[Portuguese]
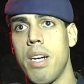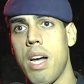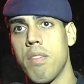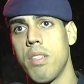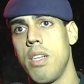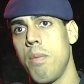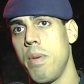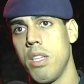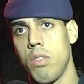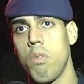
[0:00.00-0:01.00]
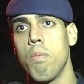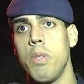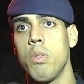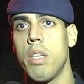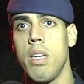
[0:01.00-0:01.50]
agrava, ele apenas vai
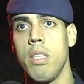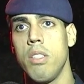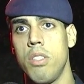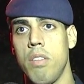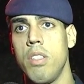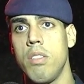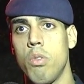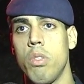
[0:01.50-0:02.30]
cumprir o que ele já havia sido